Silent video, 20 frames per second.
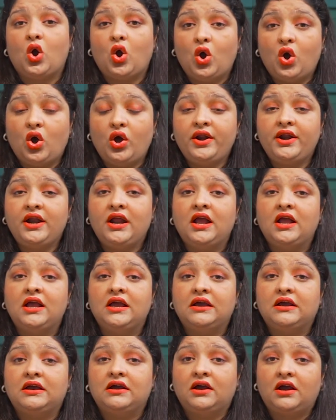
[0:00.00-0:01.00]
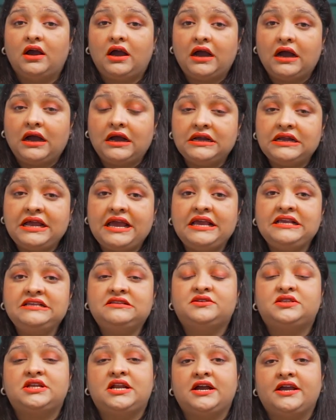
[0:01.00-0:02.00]
और
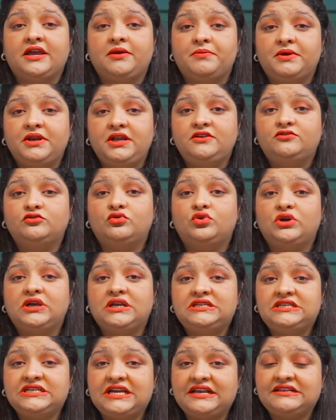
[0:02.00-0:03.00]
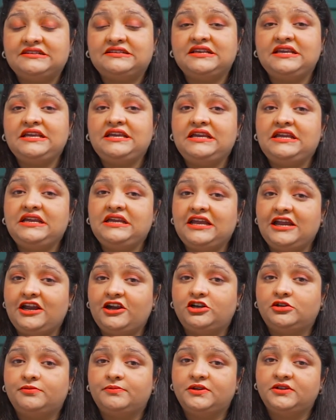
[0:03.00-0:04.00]
इस तरह के मरीज़ों के जैसे ही
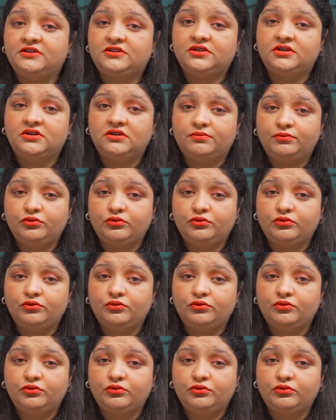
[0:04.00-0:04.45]
एट्थ मंथ